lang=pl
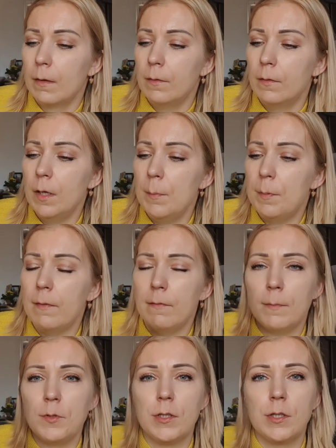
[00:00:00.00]
No i powiem
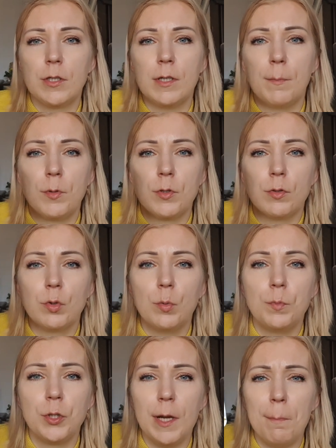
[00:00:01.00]
Wam szczerze, że na początku
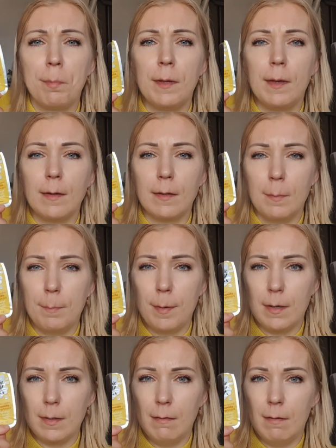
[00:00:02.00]
przepięknie
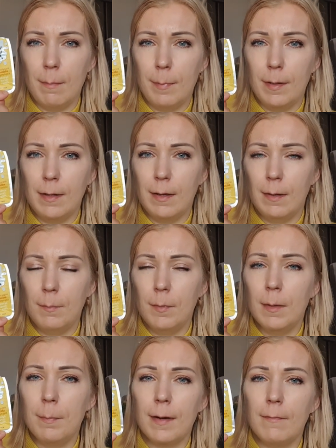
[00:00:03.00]
pachniała bananem,
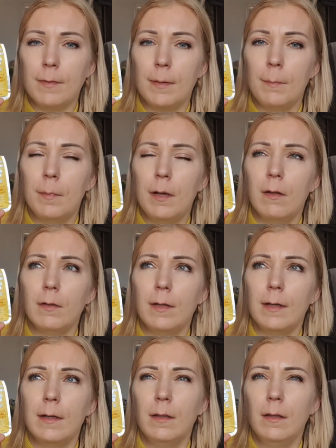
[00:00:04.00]
naprawdę.
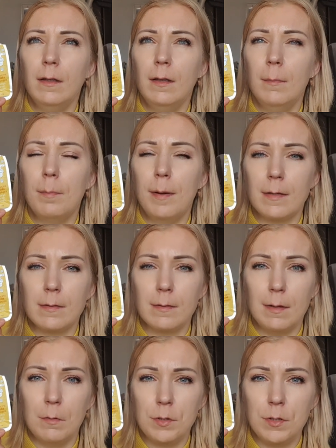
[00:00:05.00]
Melona nie bardzo
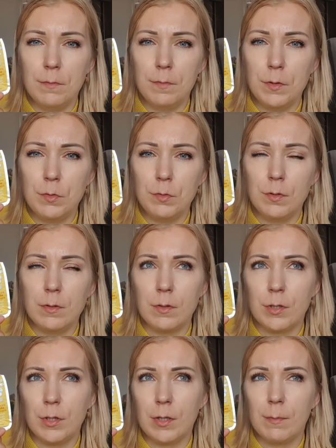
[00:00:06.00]
dało się wyczuć,
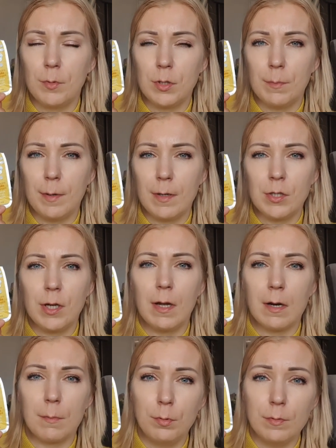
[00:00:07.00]
troszeczkę może bardziej
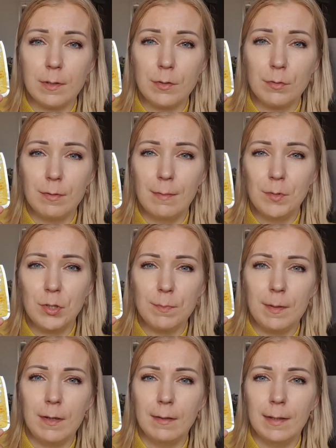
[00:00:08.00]
arbuza czułam niż
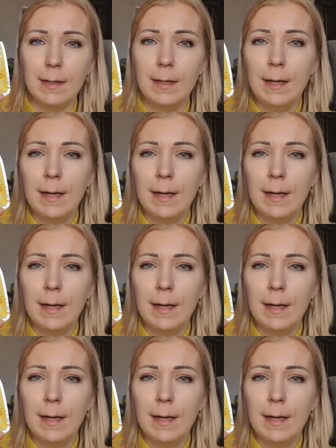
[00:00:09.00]
melona,